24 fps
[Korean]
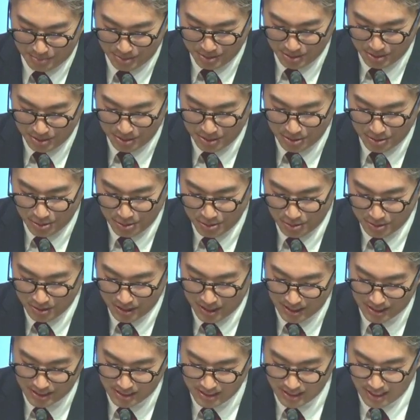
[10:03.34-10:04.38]
분들도
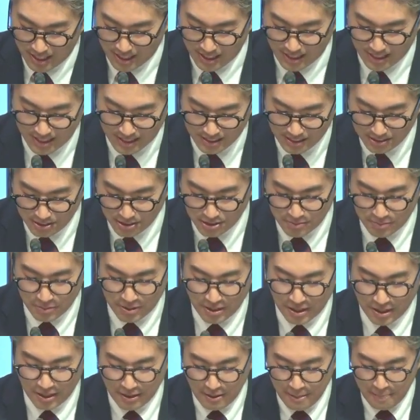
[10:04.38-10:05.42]
계신다라는
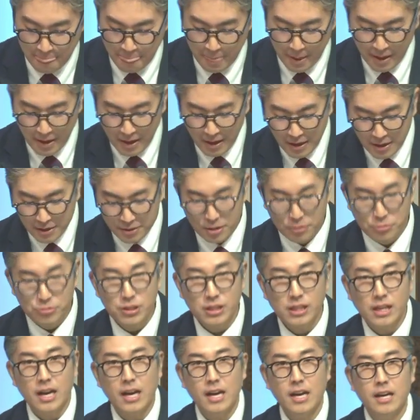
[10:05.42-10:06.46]
것입니다. 근데
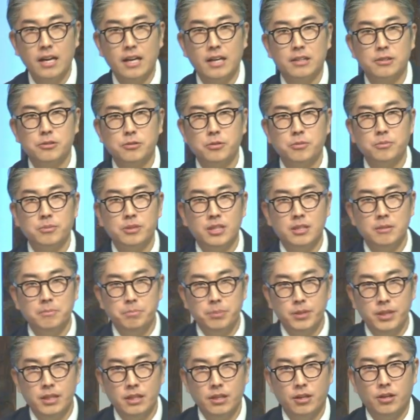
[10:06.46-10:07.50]
우리가 좀
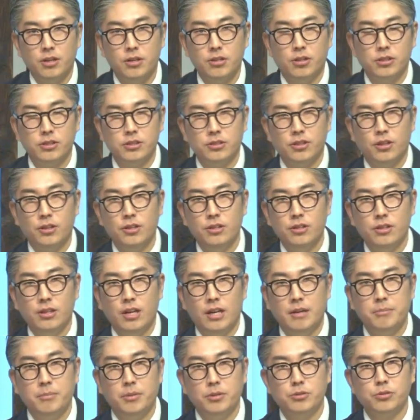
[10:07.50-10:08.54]
깊이 어, 여기서
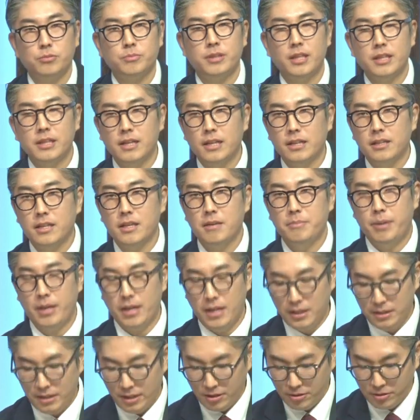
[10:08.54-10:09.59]
한번 좀 생각해
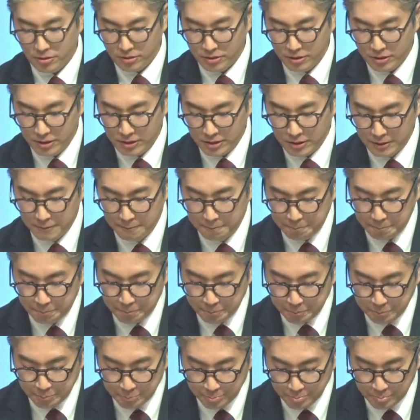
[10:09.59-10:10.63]
봐야 될 것은
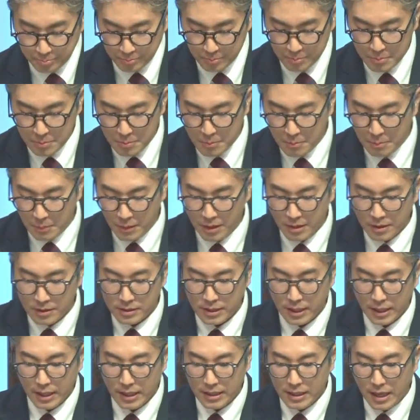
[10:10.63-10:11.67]

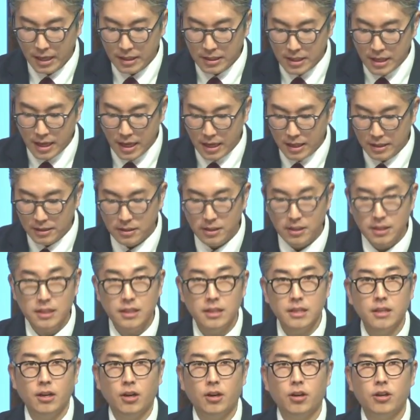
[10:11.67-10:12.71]
제가 얘기한
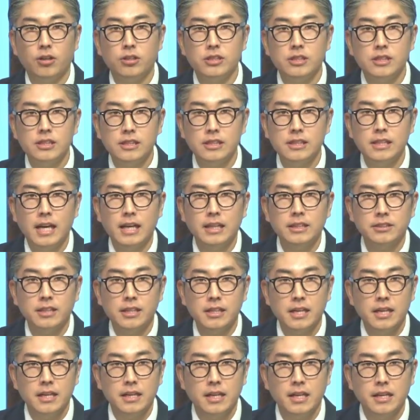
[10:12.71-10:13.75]
이 어,
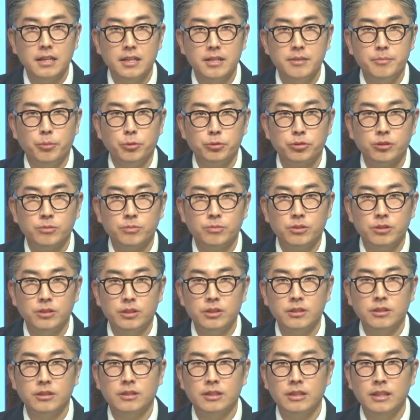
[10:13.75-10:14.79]
신앙생활의 이
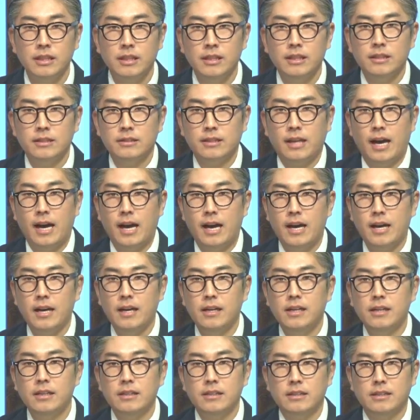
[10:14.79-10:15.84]
모습들은
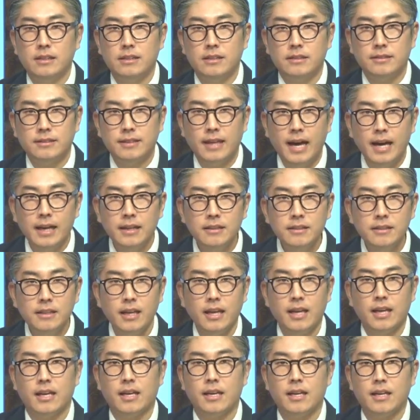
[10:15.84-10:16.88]
다 이
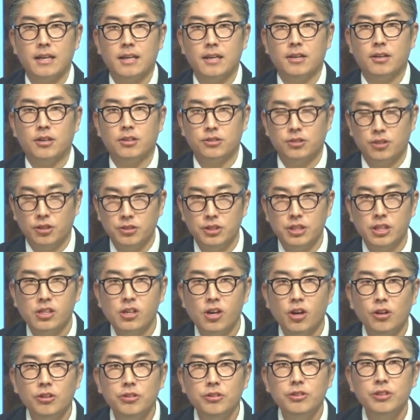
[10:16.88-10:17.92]
상태, 어떤 이
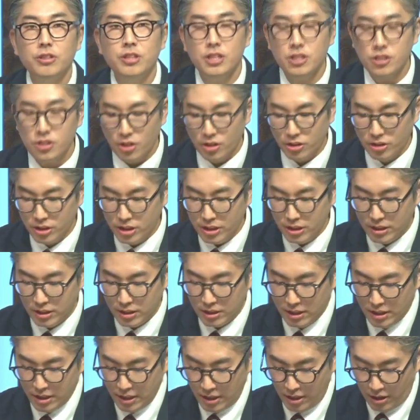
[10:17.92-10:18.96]

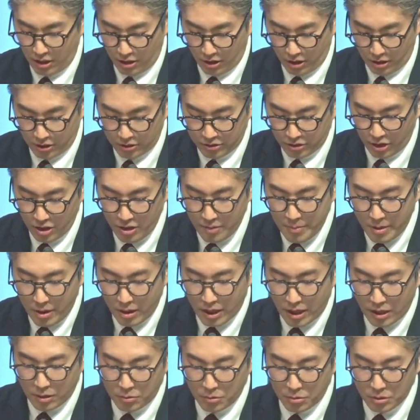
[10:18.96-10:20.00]
컨디션을 어,
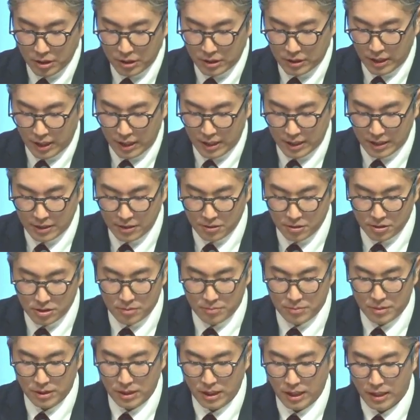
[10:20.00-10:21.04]
설명하고 있다라는
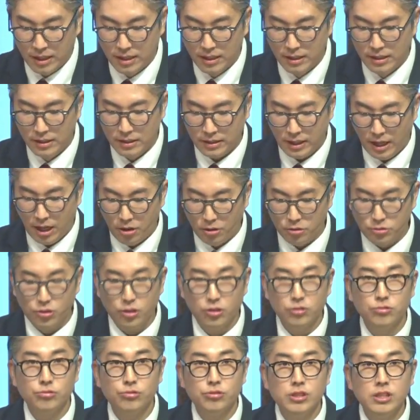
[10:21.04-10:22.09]
것입니다. 다
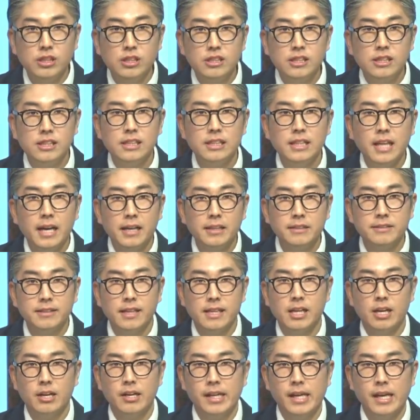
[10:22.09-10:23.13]
어떤 우리
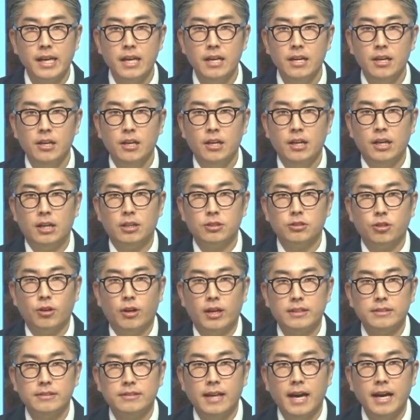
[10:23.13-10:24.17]
신앙생활의
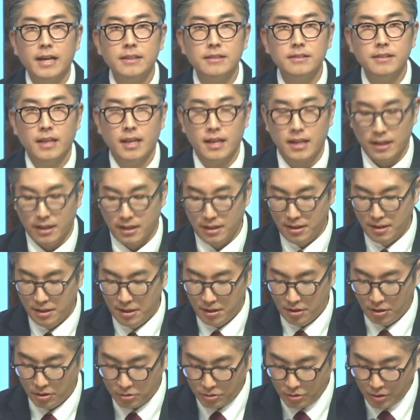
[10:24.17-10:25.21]
어떠한 상태,
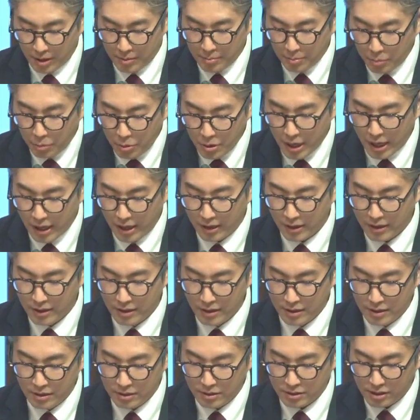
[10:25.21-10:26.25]
어떠한 모양,
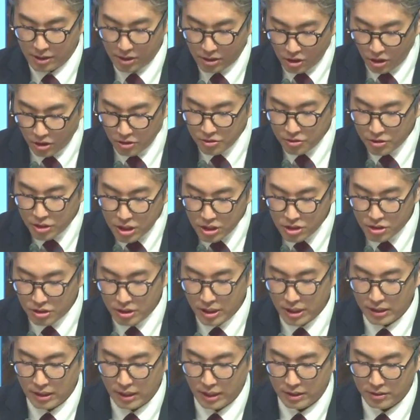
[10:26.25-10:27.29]
그런
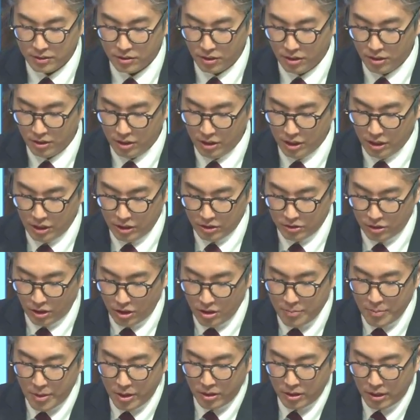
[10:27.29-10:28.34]
컨디션에 대해서
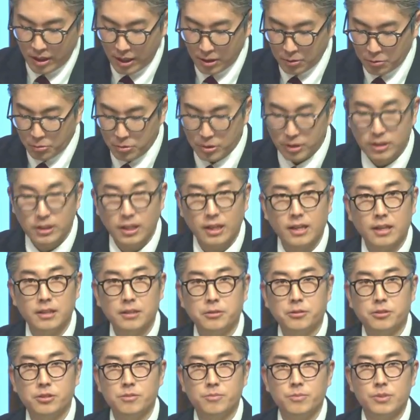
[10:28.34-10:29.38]
설명을 하고 있다라는
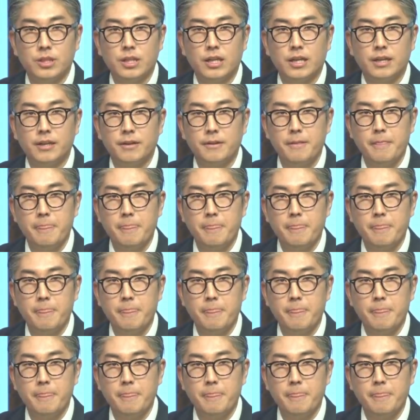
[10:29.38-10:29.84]
것입니다.